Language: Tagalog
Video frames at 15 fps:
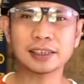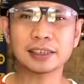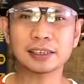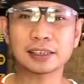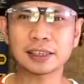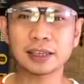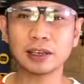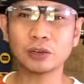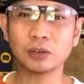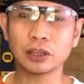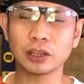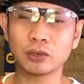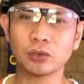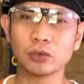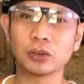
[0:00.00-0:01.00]
steel
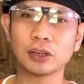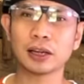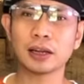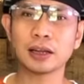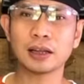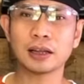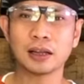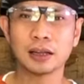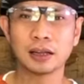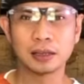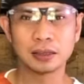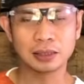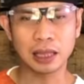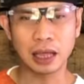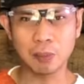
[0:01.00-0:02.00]
unang-una
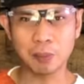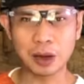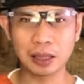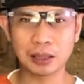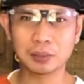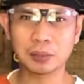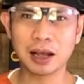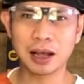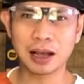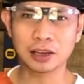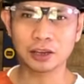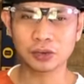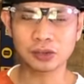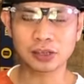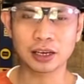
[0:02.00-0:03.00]
dapat
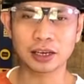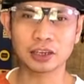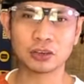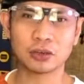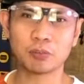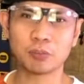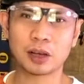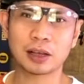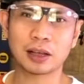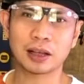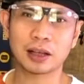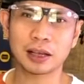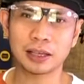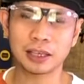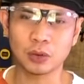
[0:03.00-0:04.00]
maayos ang iyong
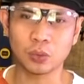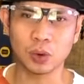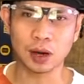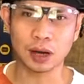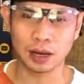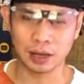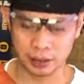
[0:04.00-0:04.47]
pagkakahiwa